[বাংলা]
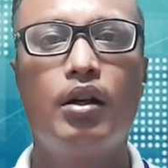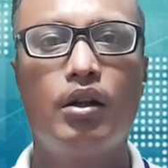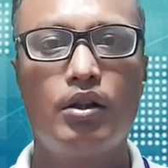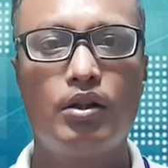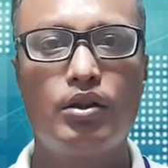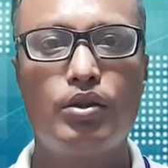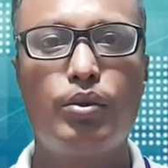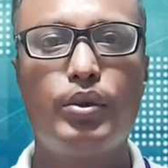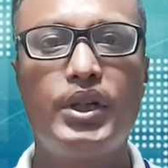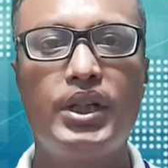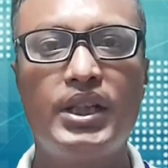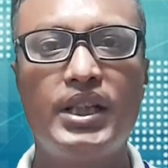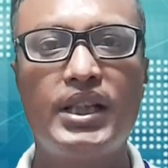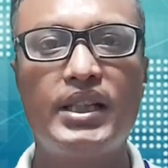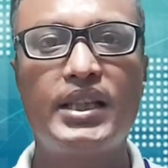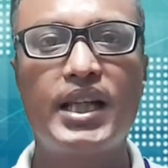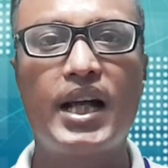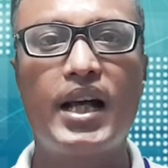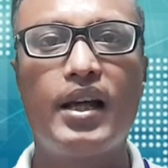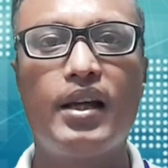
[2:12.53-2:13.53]
ছুটিতে
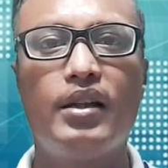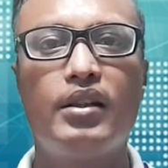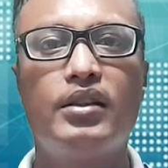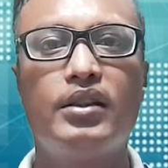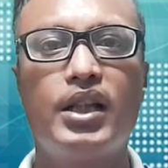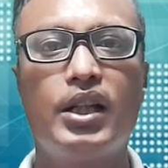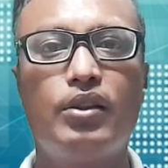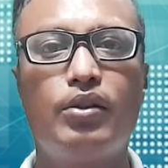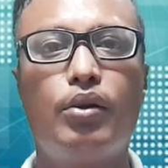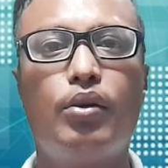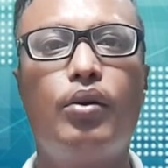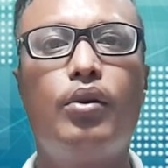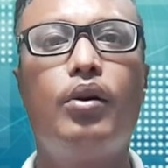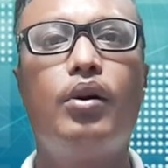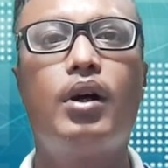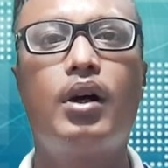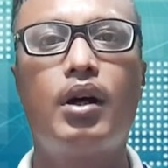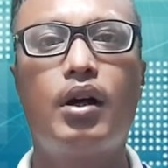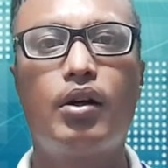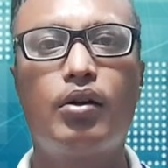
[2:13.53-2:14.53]
যায় সে তো
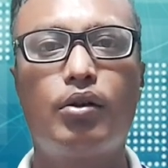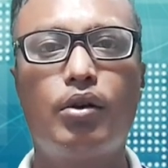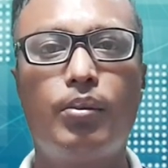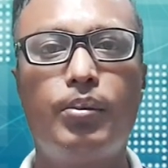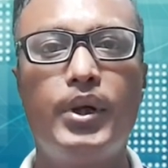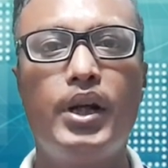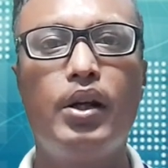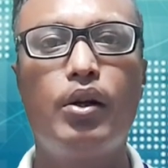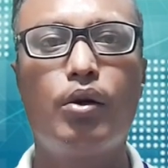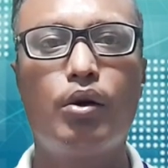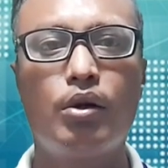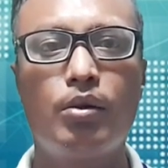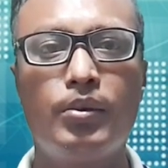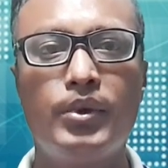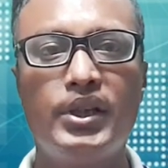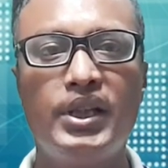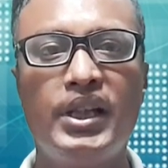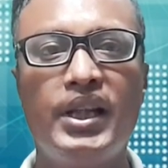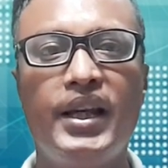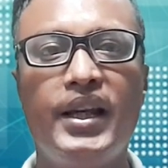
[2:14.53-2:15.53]
কপিলের
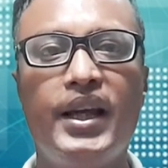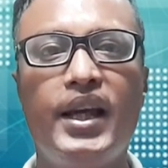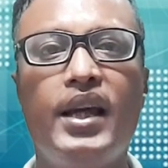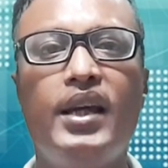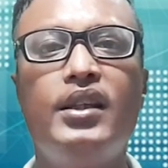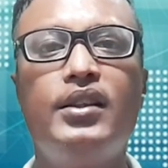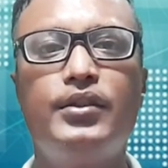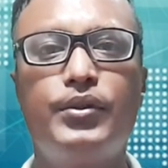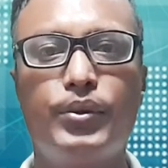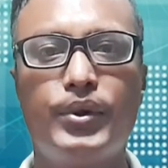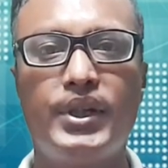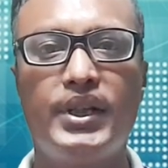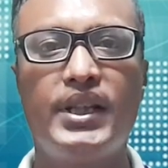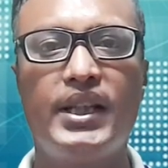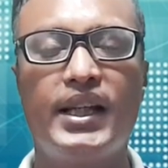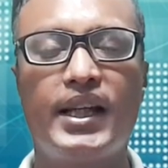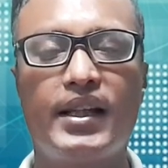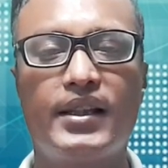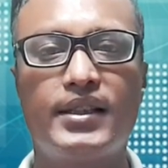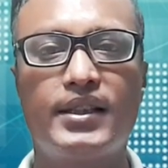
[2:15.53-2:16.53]
অনুমতি নিয়েই ছুটিতে
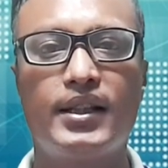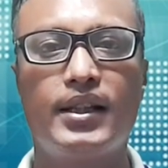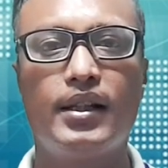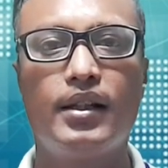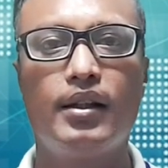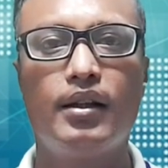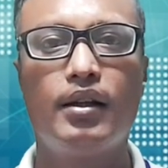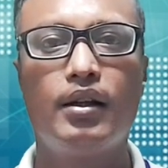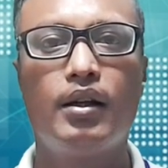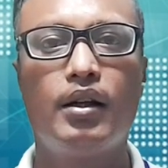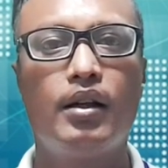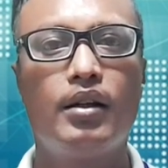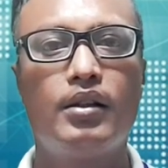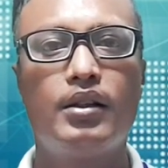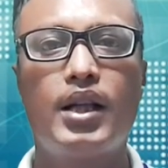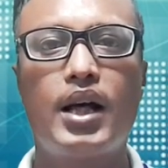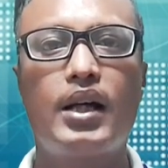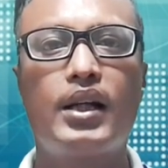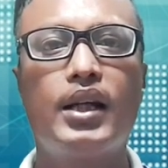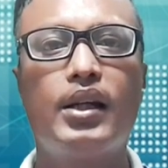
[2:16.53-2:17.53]
গেছে
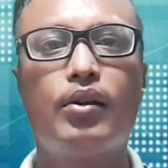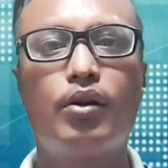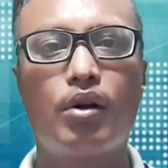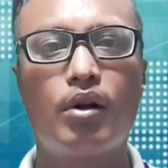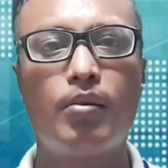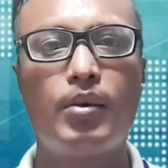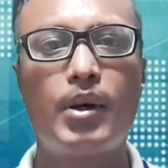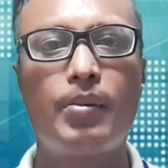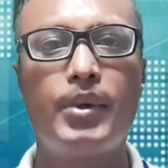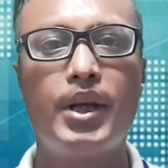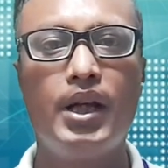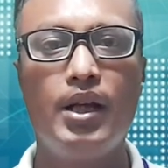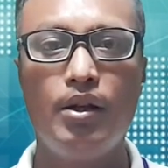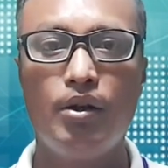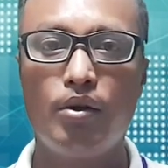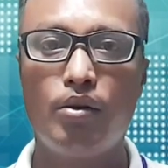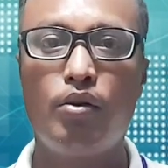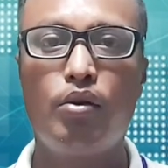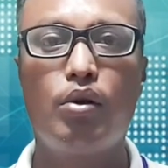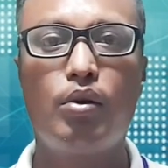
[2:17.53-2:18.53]
তাকে কোনোভাবেই
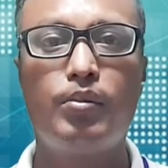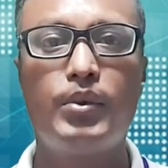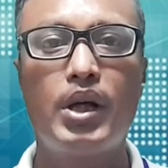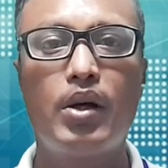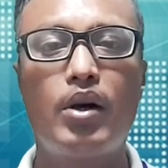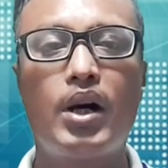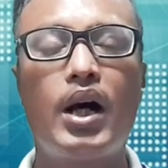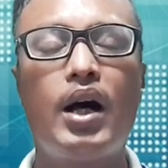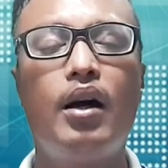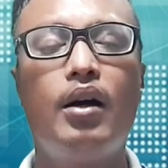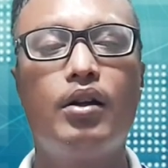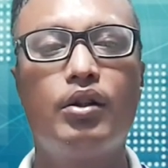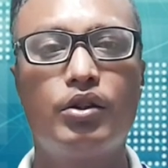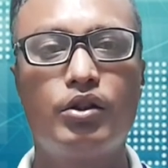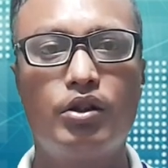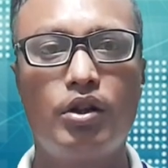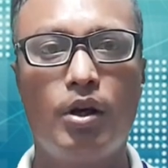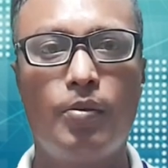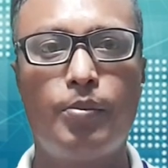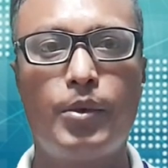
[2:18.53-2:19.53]
হরুপ দেওয়া
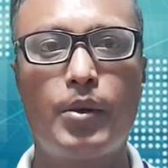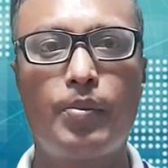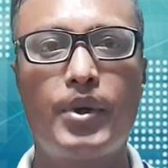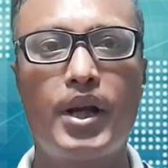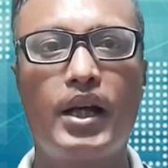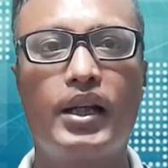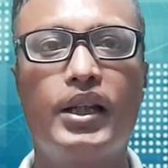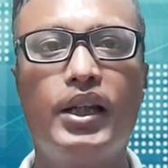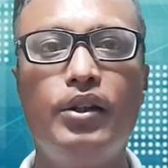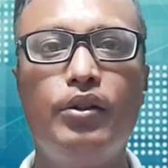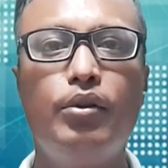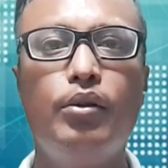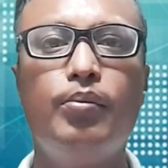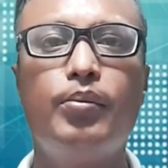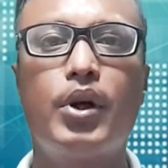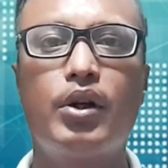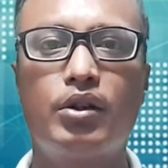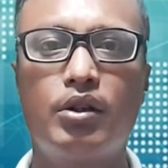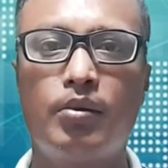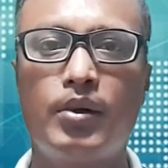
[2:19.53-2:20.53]
সম্ভব না কিন্তু
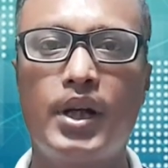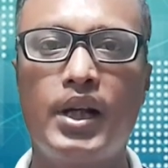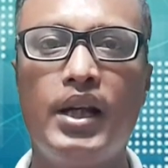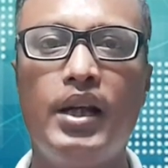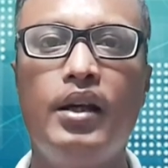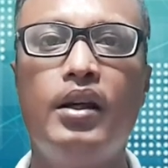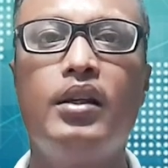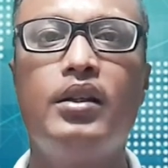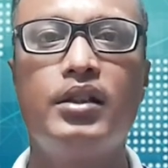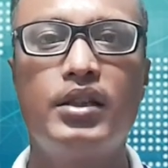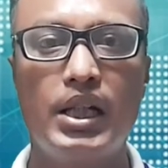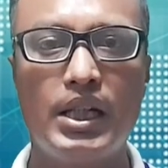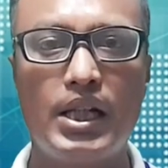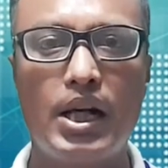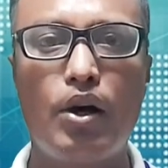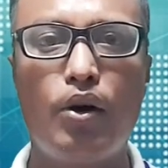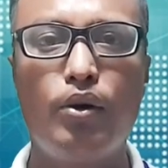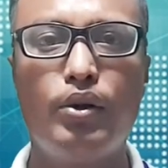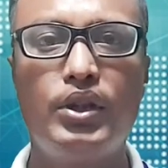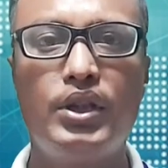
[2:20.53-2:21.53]
বর্তমানে সেটা
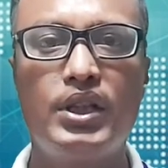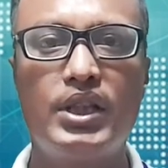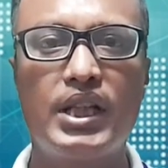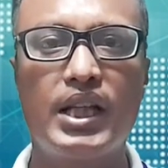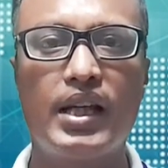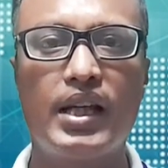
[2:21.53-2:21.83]
হচ্ছে